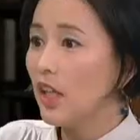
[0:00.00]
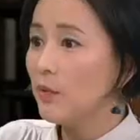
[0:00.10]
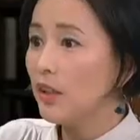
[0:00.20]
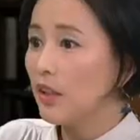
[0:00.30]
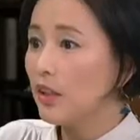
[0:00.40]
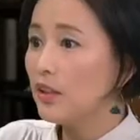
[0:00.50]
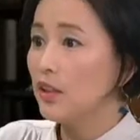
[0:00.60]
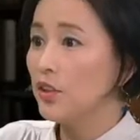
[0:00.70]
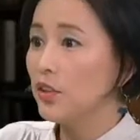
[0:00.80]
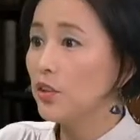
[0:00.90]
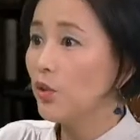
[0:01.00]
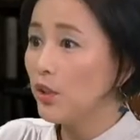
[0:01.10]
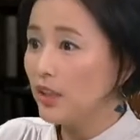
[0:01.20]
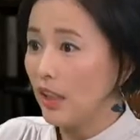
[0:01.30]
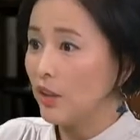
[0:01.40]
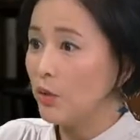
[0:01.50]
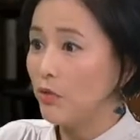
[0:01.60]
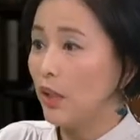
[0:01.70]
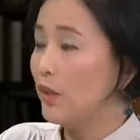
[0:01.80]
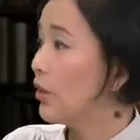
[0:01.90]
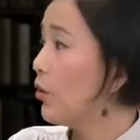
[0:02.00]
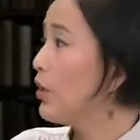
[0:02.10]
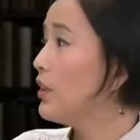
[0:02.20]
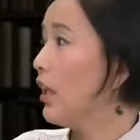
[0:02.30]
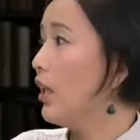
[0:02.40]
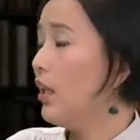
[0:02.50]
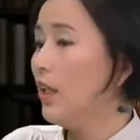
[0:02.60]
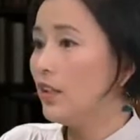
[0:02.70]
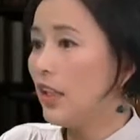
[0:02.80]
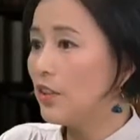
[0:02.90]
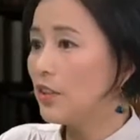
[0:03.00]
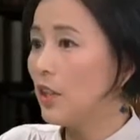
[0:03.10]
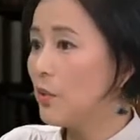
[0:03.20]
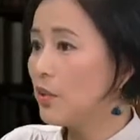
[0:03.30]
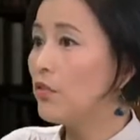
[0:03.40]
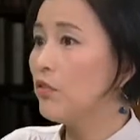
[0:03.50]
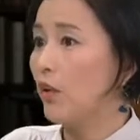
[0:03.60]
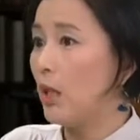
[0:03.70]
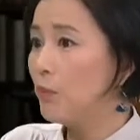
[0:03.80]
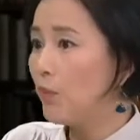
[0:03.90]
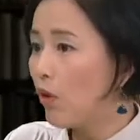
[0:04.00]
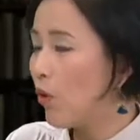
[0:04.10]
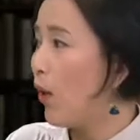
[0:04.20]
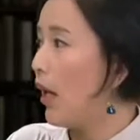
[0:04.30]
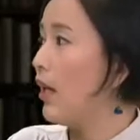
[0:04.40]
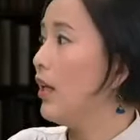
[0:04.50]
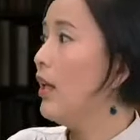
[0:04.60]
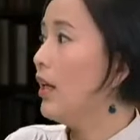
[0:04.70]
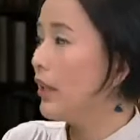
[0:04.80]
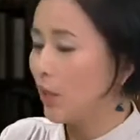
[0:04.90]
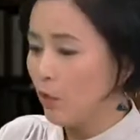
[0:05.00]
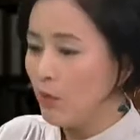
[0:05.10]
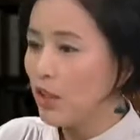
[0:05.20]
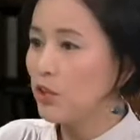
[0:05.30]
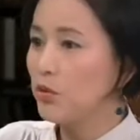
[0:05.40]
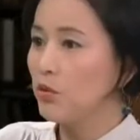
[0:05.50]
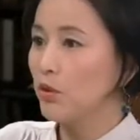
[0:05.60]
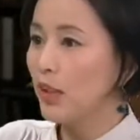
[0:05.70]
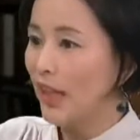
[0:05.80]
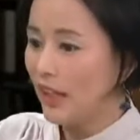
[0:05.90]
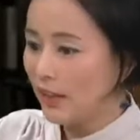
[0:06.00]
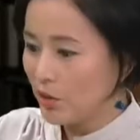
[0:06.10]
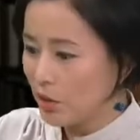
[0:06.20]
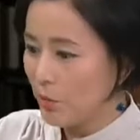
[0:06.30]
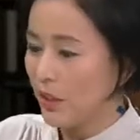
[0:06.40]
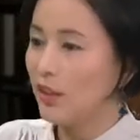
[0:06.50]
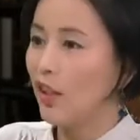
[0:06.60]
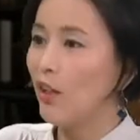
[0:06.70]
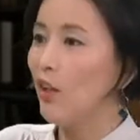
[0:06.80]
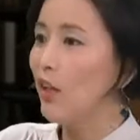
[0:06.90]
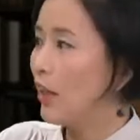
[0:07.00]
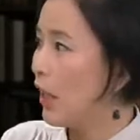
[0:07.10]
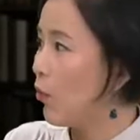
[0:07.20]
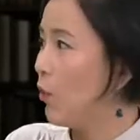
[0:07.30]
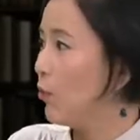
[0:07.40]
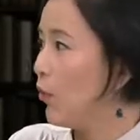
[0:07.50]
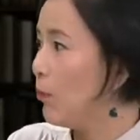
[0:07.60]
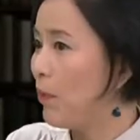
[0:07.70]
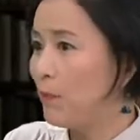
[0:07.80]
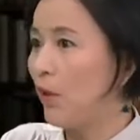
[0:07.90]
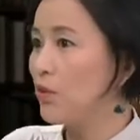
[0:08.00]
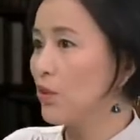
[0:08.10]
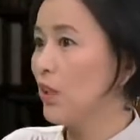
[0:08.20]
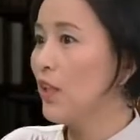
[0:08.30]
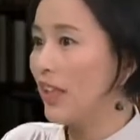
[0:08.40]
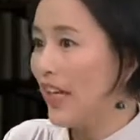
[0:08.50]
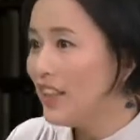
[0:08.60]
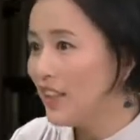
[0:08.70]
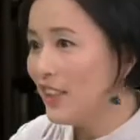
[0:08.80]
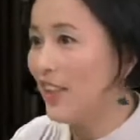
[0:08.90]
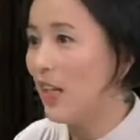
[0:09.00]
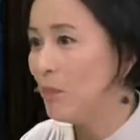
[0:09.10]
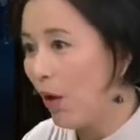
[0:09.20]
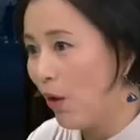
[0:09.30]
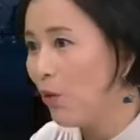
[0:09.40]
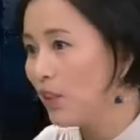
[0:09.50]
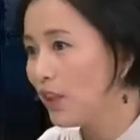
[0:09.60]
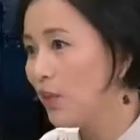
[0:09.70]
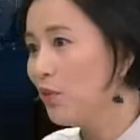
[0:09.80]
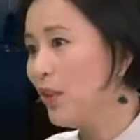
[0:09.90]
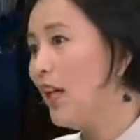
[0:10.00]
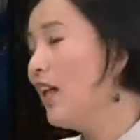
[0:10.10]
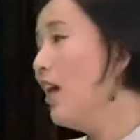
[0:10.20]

他们呢自己其实都会讲德语法语，他都会讲，但是他们政府还拨款给罗曼史语开电视频道、开广播、办报纸，给你钱保护你的语言。